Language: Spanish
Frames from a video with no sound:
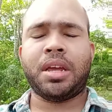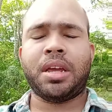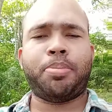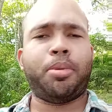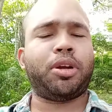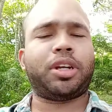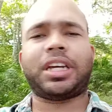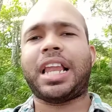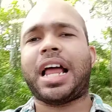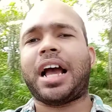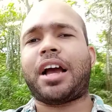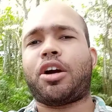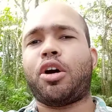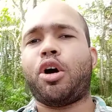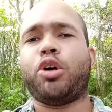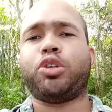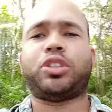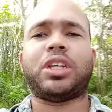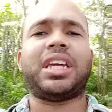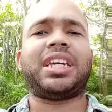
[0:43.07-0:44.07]
Porque la
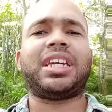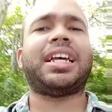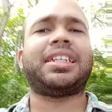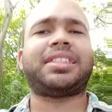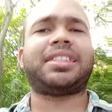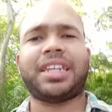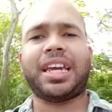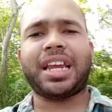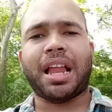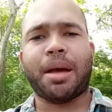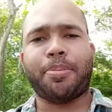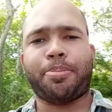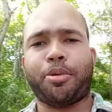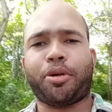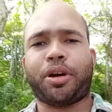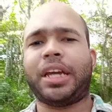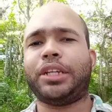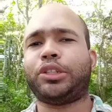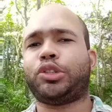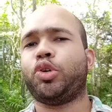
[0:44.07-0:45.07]
cosa hay que hacerla.
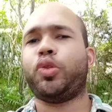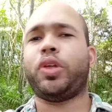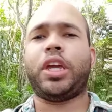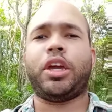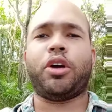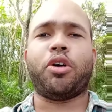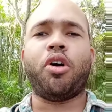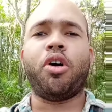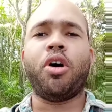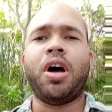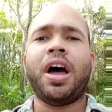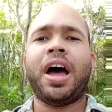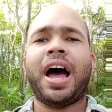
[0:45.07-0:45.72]
Porque Jesús dijo,